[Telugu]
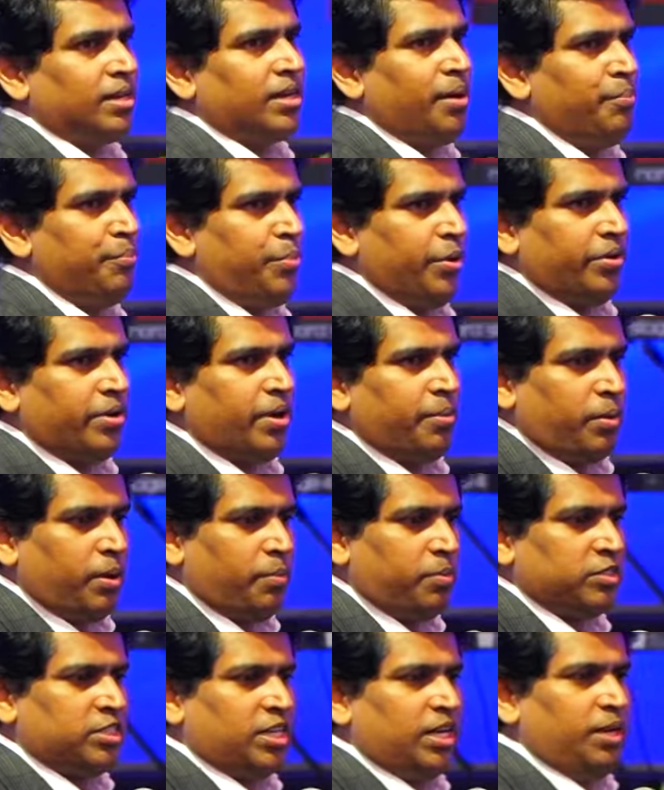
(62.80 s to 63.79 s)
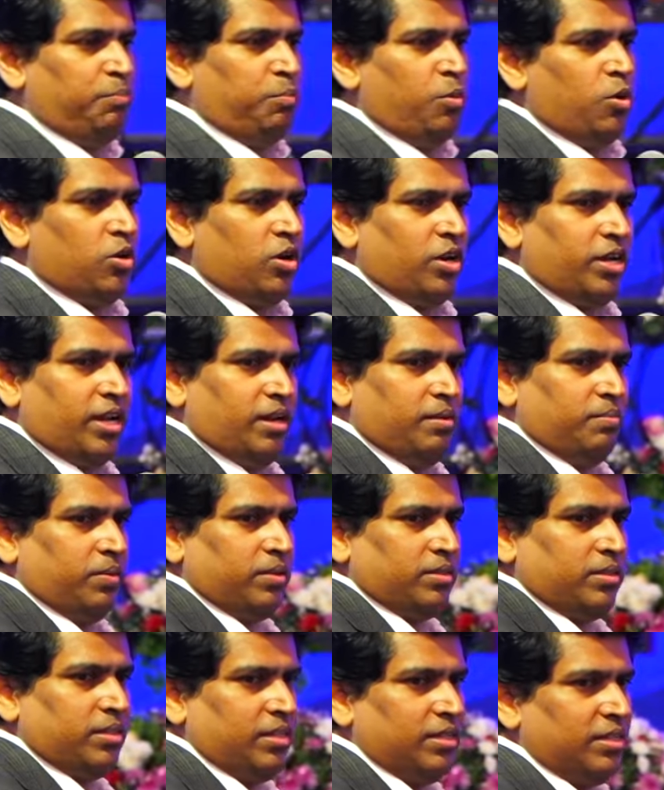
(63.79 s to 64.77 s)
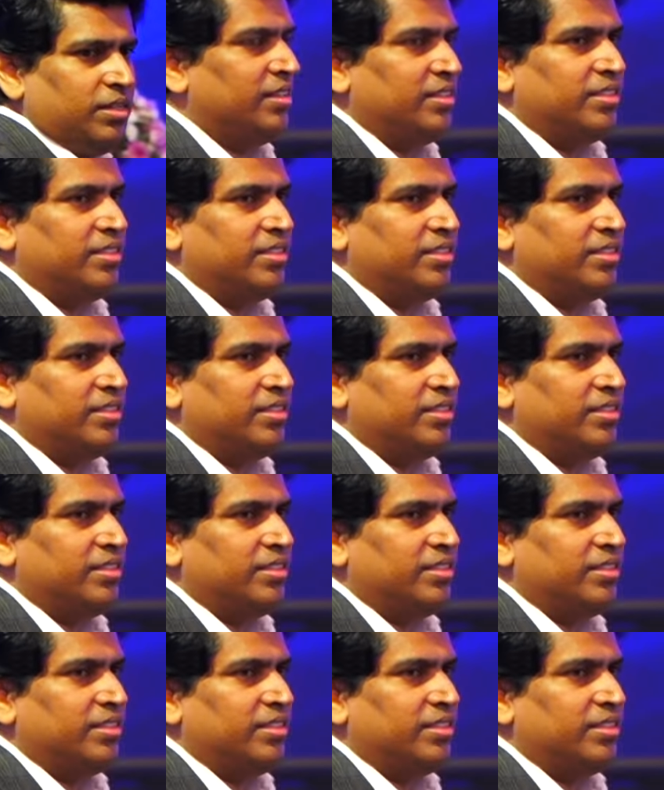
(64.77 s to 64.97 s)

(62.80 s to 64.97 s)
కంప్యూటర్ అప్పుడప్పుడు స్లీప్ మోడ్లోకి వెళ్ళిపోతుంది